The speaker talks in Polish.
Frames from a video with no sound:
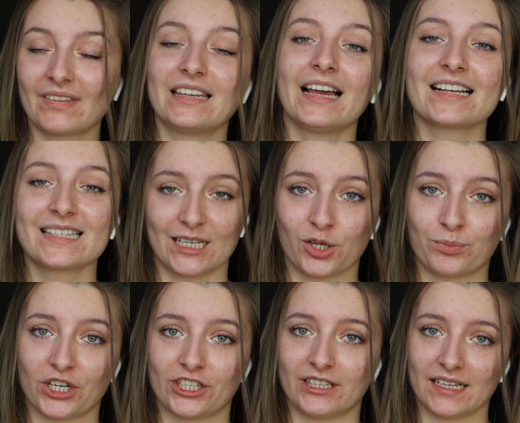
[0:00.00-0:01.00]
Ja chcę to
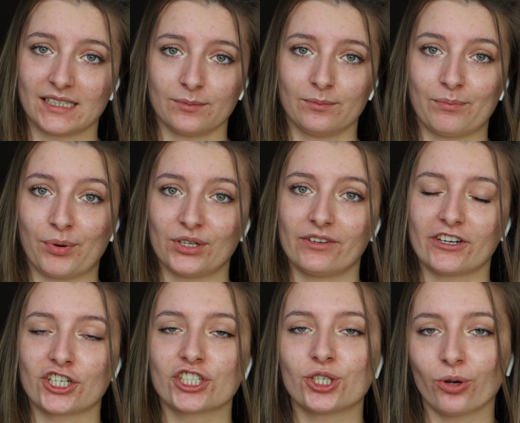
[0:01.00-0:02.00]
przeczytać,
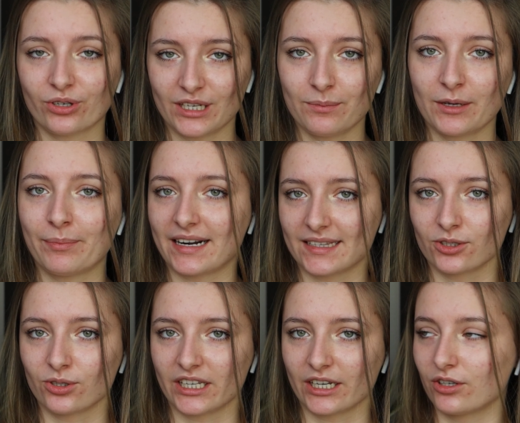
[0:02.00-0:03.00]
ponieważ ciągnie mnie bardzo
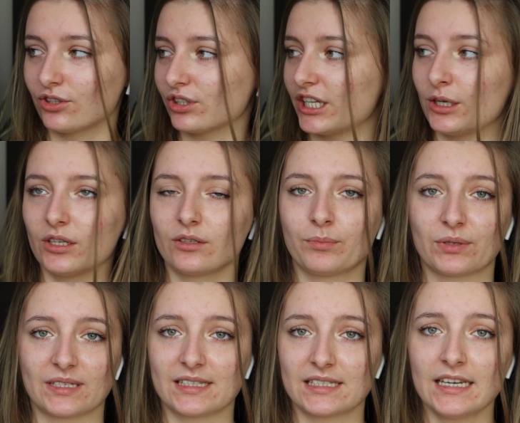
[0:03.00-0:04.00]
do, tego, do tej
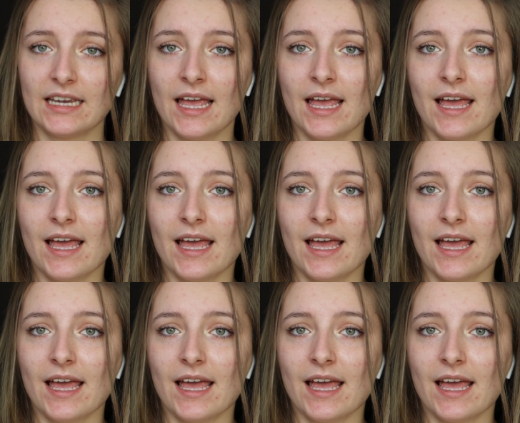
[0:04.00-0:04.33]
pozycji.